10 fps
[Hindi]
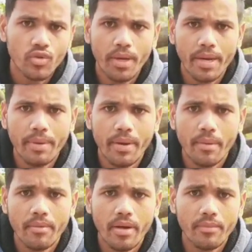तो मेरे भी
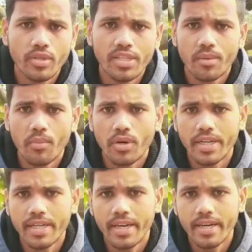फैमिली वाले मुझे सपोर्ट
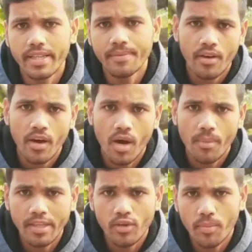नहीं कर रहे थे
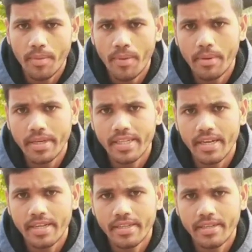और बात करूँ अपनी फैमिली की
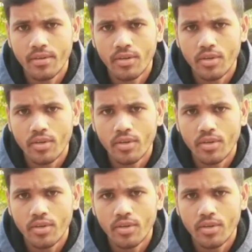जानने की